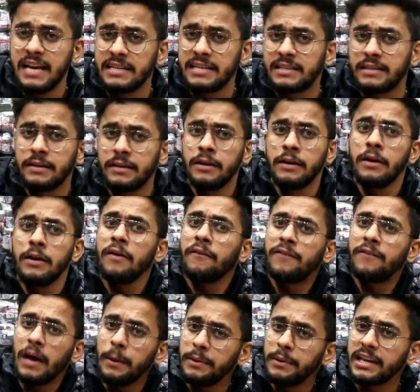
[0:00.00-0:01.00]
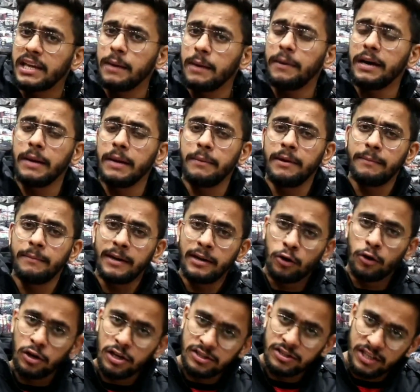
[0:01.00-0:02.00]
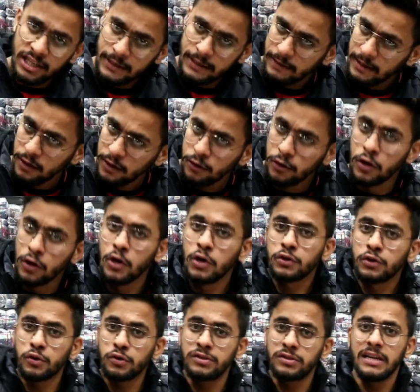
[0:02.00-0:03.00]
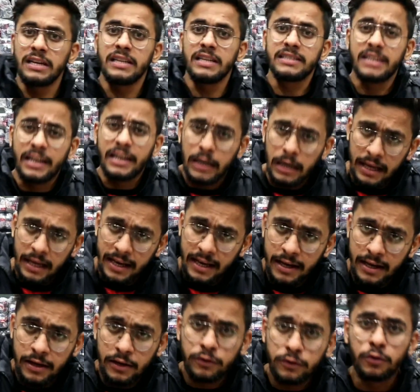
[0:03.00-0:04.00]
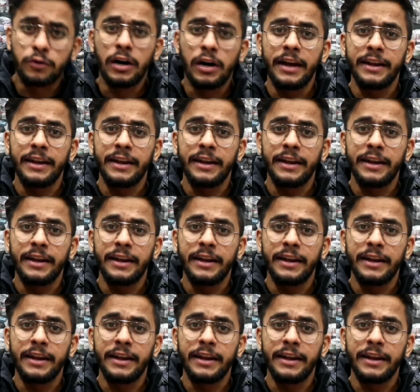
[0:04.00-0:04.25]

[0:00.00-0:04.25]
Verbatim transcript: डिजाइन फैब्रिक के बारे में मैं नॉलेज देने वाला हूँ सो ज़्यादा जानकारी लेंगे